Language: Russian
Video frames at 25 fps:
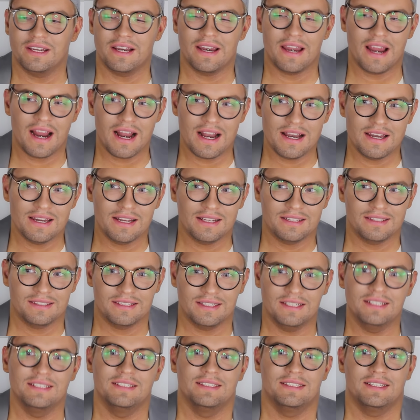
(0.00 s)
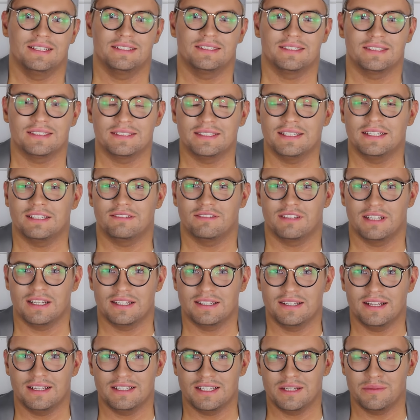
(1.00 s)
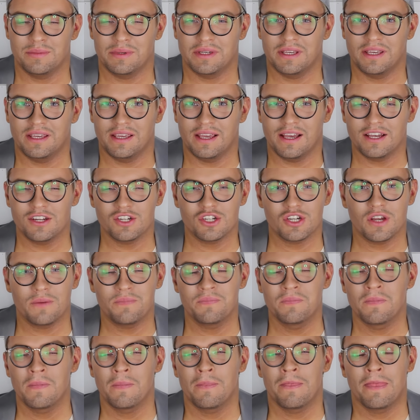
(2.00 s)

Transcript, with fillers: реально оцените это средство для снятия макияжа.